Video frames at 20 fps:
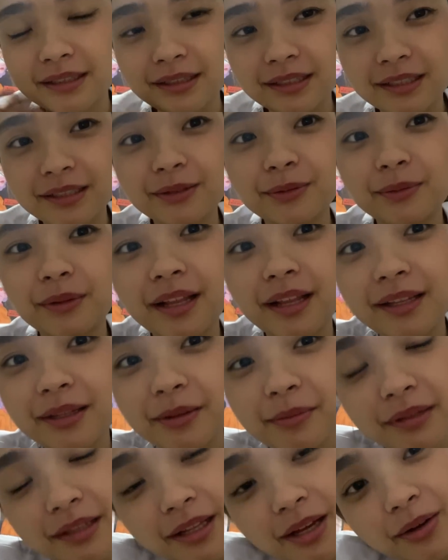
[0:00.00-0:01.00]
Tapos wala
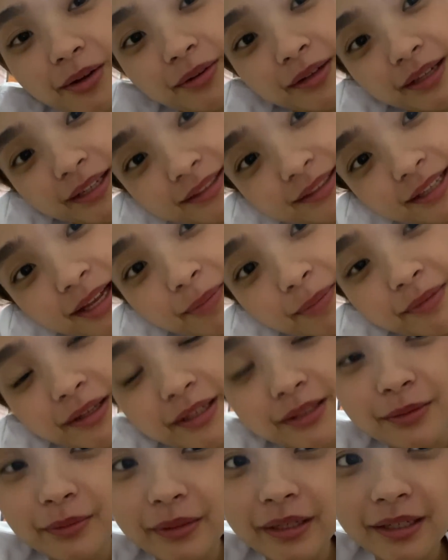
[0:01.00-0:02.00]
naman akong exam
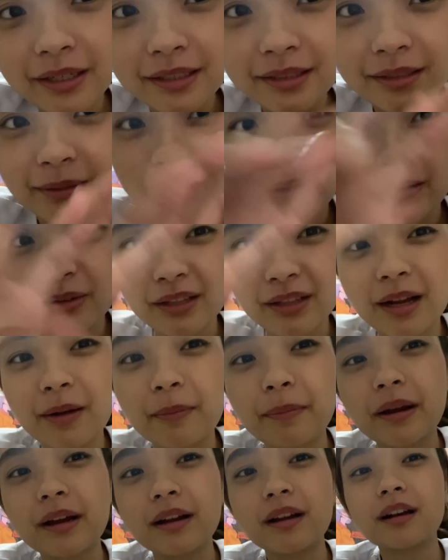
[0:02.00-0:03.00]
next week kasi meron nga
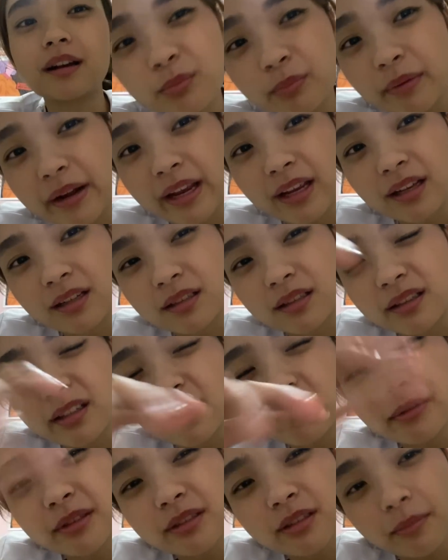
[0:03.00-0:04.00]
parang break. Hindi
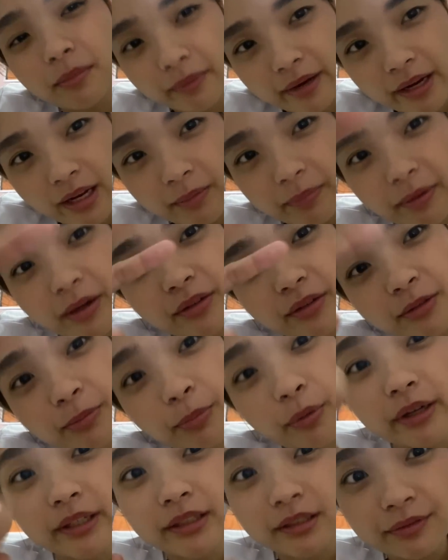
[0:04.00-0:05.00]
naman siya break, pero
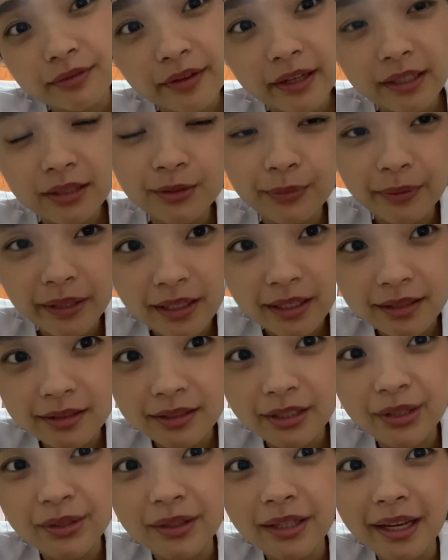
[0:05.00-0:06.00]
sports fest week
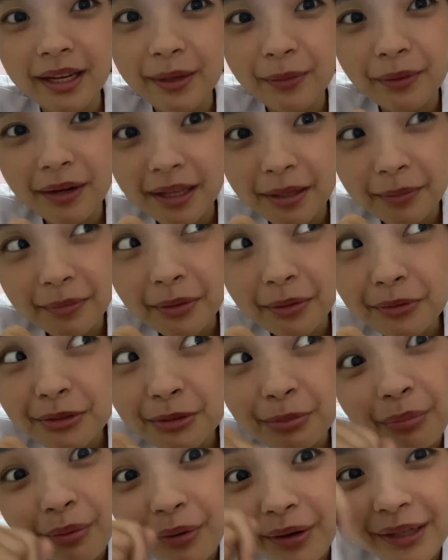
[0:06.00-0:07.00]
kasi yun. Eh, wala naman akong
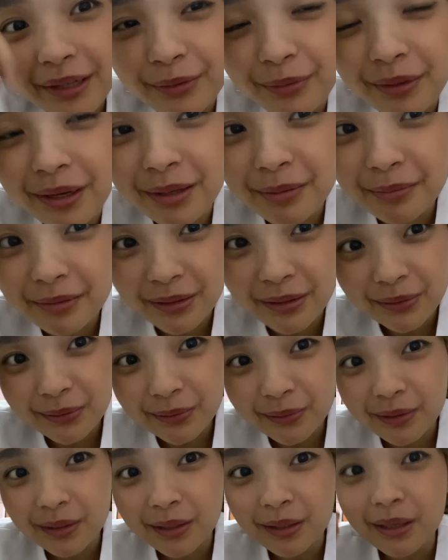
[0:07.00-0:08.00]
sport, wala naman
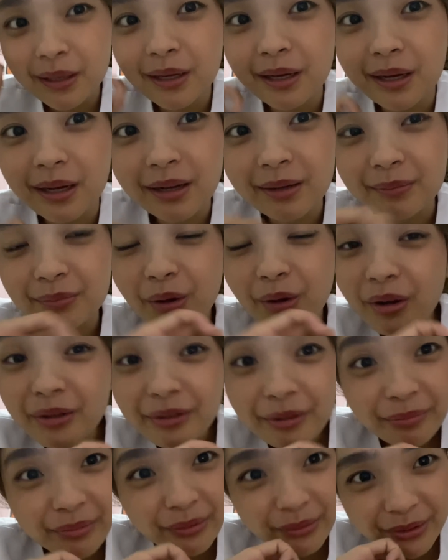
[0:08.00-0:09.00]
akong um,
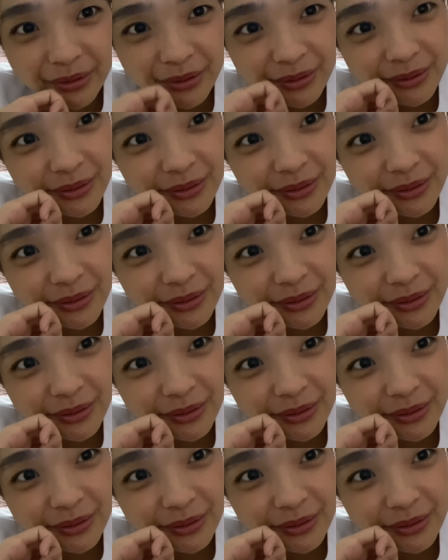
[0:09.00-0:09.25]
contribution